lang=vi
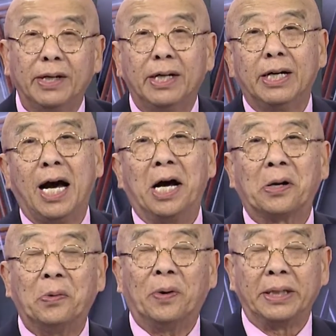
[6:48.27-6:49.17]
à,
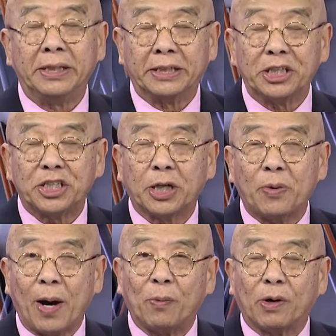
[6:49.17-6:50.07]
của những cái sức
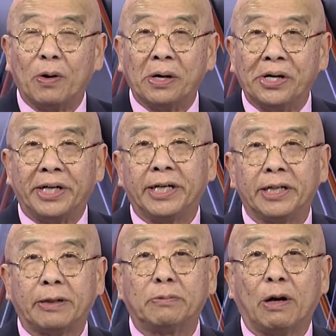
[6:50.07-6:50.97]
khỏe của con người
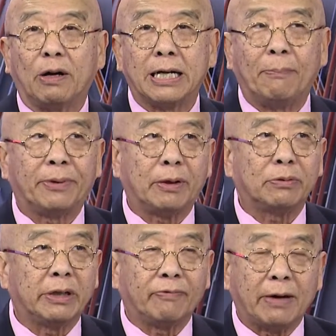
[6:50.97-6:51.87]
trong đó nằm trong
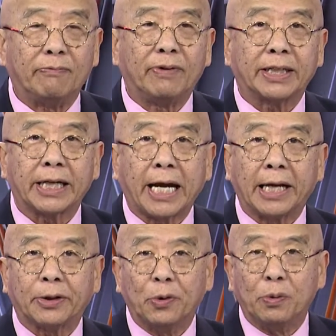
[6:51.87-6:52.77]
thực phẩm và cái kẻ
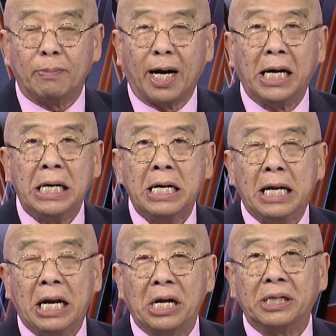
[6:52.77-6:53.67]
thù mà
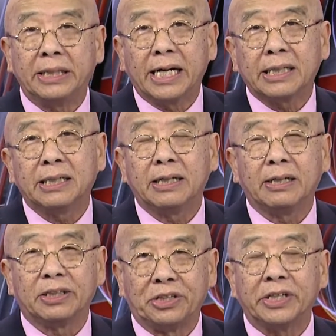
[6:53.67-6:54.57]
lớn nhất
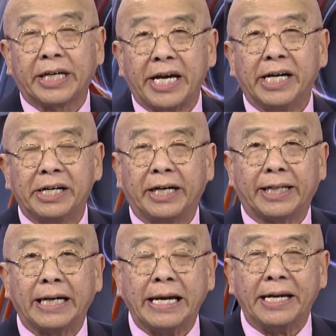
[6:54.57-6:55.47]
trước kia người ta
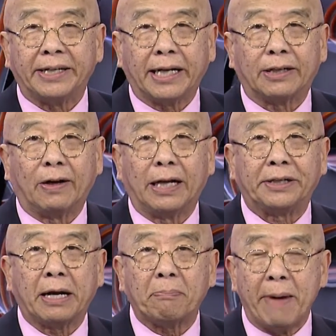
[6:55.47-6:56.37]
nghĩ rằng đó là
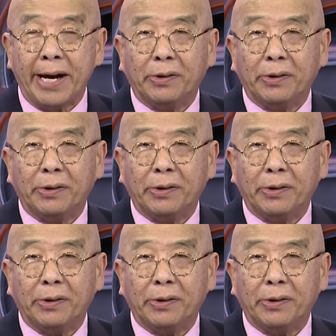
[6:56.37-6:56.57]
chất béo